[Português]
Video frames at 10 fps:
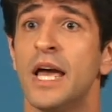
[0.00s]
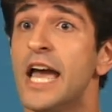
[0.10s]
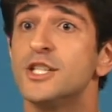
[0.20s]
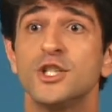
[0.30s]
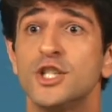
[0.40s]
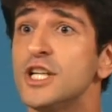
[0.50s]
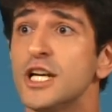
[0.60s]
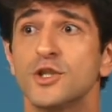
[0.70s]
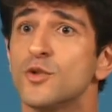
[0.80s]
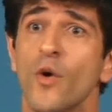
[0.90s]
É de
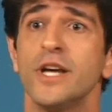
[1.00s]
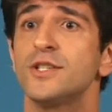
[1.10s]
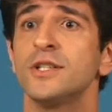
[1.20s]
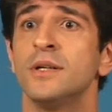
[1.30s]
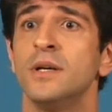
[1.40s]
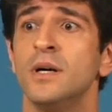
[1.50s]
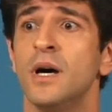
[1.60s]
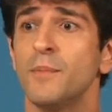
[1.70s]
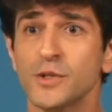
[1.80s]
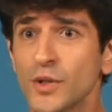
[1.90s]
dia, de noite.
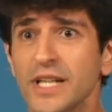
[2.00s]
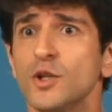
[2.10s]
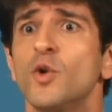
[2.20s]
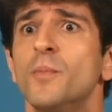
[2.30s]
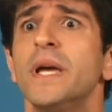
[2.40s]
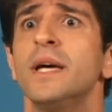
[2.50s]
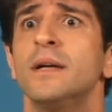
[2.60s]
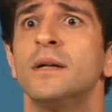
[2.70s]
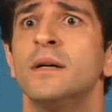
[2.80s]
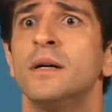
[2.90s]
A pessoa tem que
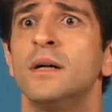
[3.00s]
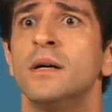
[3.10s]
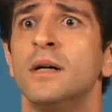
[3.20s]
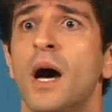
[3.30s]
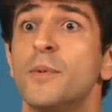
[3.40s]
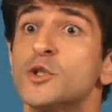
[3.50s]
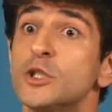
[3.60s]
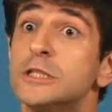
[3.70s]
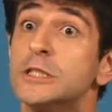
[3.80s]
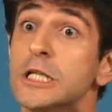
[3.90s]
dormir, a pessoa
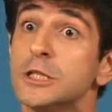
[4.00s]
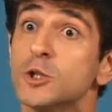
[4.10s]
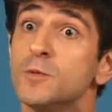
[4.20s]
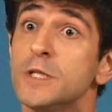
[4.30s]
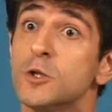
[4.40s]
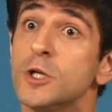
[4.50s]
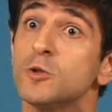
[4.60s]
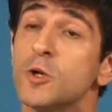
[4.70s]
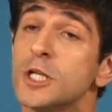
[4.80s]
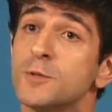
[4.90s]
tem que dormir
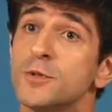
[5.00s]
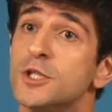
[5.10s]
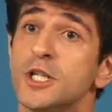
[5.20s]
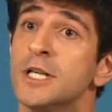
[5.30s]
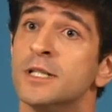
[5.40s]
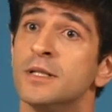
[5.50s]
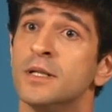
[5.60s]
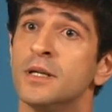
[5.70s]
8 horas por dia.